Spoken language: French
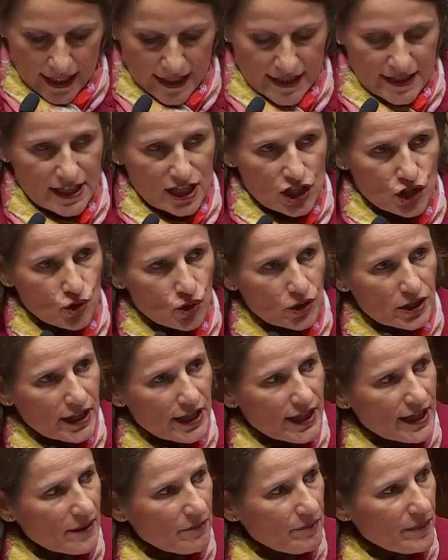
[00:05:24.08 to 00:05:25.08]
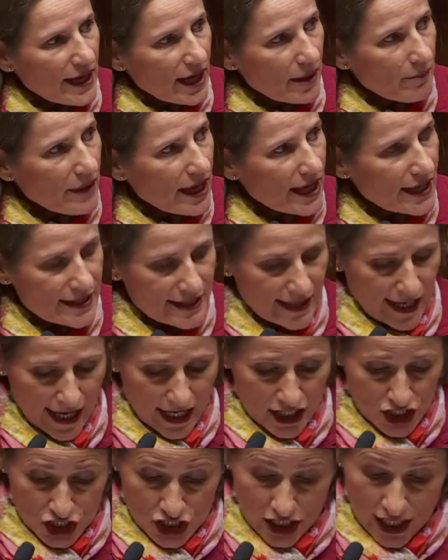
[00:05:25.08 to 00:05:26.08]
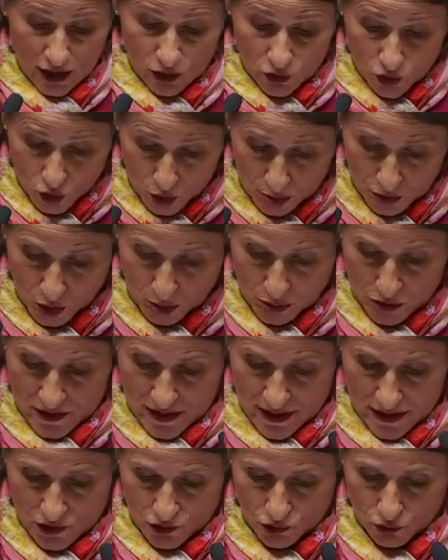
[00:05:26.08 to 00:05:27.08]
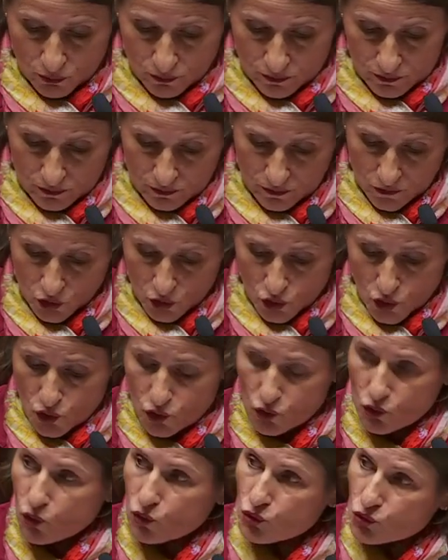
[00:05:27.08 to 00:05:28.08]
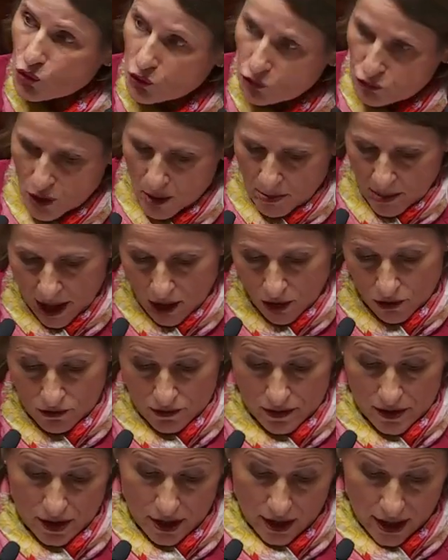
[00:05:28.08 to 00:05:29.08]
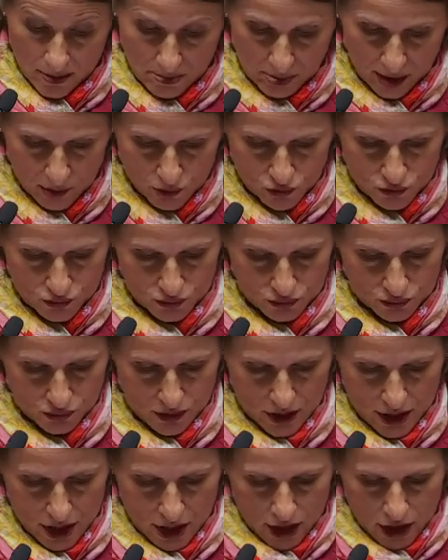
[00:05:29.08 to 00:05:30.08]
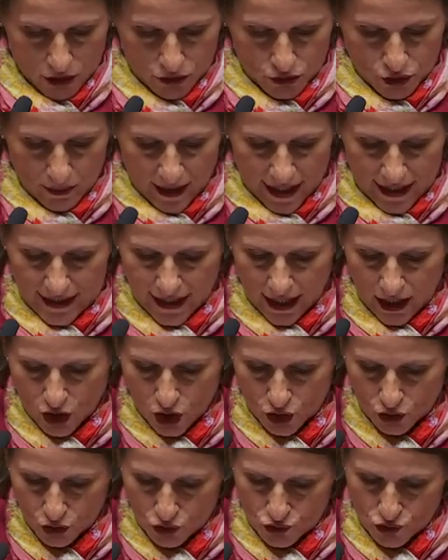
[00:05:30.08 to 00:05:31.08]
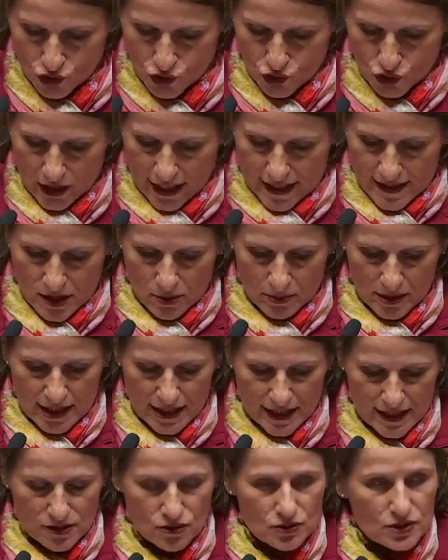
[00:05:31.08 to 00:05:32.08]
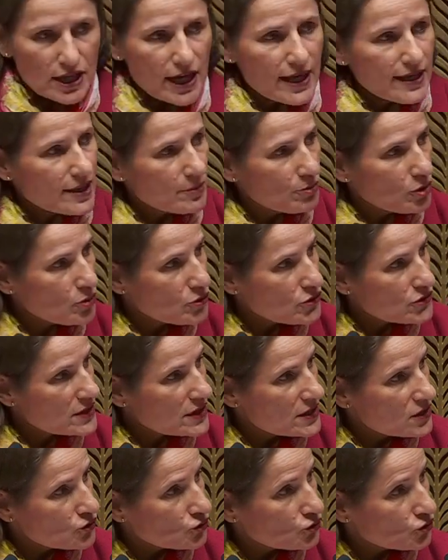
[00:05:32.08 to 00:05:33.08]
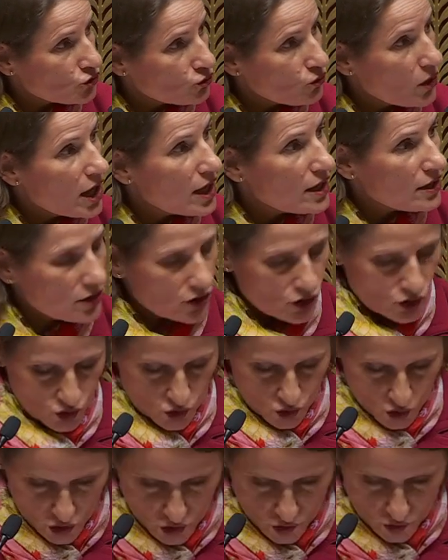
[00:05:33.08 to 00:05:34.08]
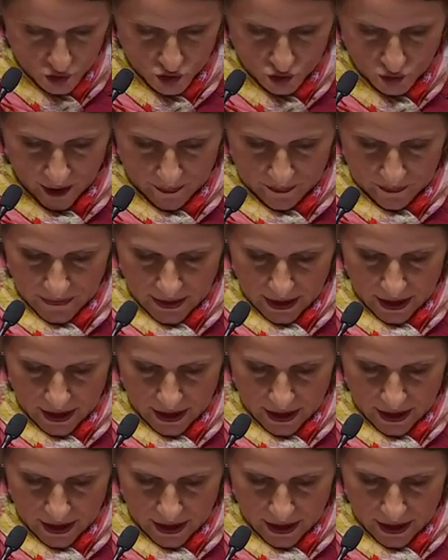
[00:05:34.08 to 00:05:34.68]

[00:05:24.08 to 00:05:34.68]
Ces journées permettent à chaque groupe d'opposition, une ou deux fois par an, ce qui est quand même pas beaucoup, de mettre à l'ordre du jour de l'Assemblée nationale les propositions de loi de son choix.